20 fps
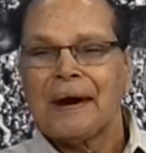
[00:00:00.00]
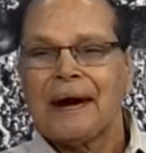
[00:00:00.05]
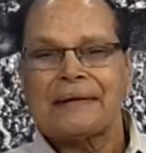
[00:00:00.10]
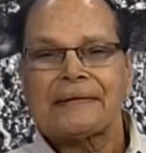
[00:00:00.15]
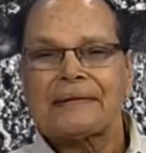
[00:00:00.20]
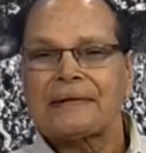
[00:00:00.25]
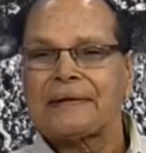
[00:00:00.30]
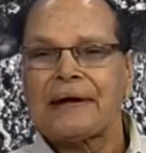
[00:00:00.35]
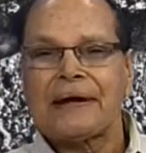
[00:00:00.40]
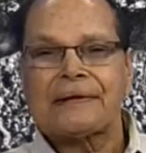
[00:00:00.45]

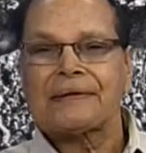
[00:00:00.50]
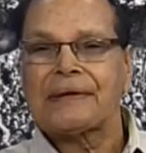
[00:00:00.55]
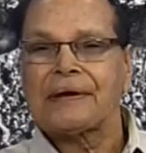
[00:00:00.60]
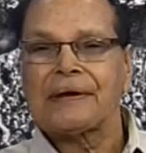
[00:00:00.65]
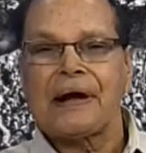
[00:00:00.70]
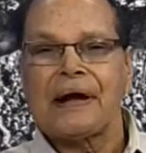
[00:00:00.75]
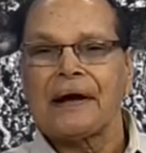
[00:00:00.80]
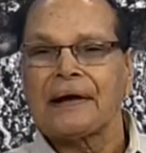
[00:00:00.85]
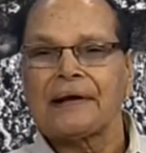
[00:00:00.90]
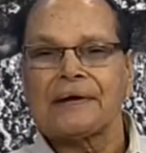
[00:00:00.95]
భారత
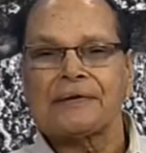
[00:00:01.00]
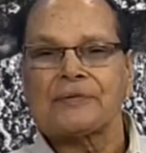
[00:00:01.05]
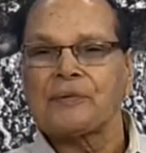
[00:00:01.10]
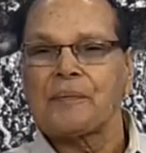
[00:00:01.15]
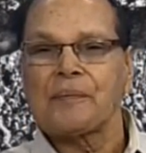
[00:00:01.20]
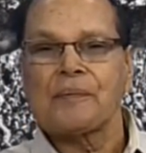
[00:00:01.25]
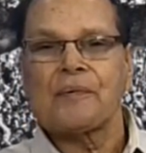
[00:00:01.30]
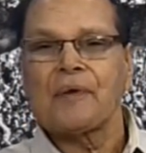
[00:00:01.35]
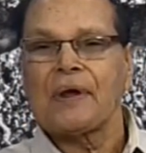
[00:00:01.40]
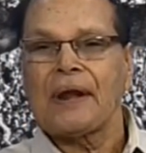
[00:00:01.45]
జాతీయ కాంగ్రెస్
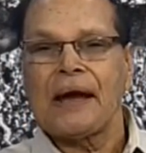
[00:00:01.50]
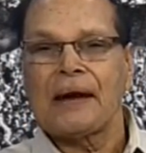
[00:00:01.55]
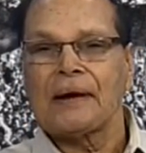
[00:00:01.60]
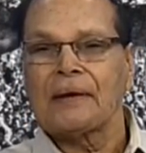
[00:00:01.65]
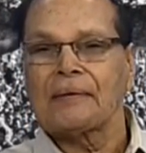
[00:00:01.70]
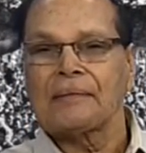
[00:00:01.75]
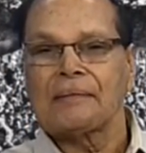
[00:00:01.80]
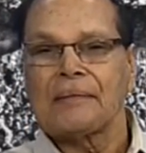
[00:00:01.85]
ఒప్పుకోలే